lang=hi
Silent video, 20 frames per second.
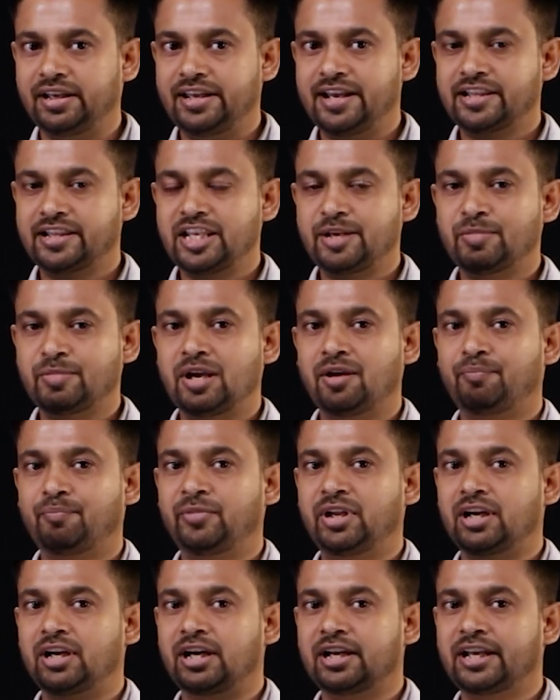एक दिन मैं
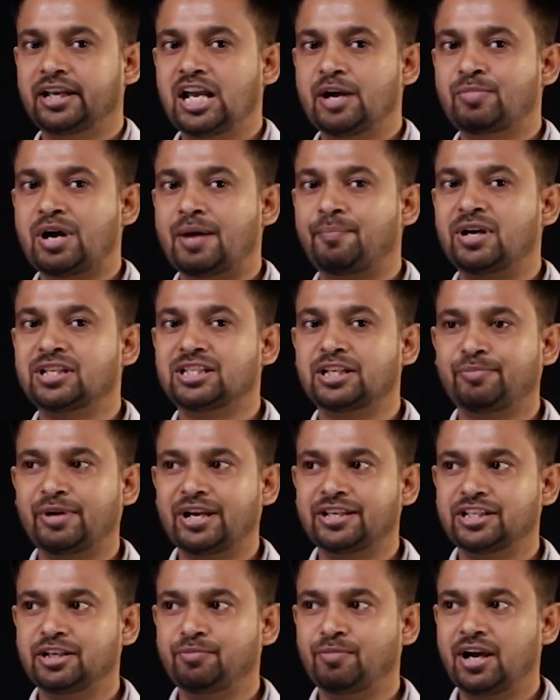अपने घर गया पापा से
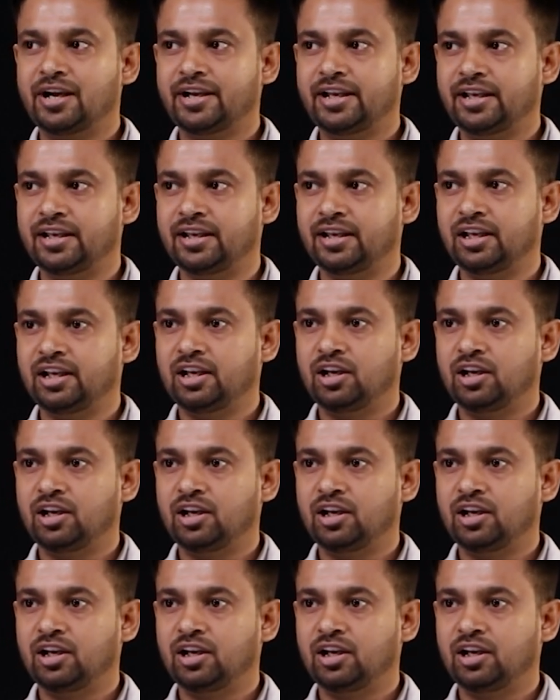पैसे मांगे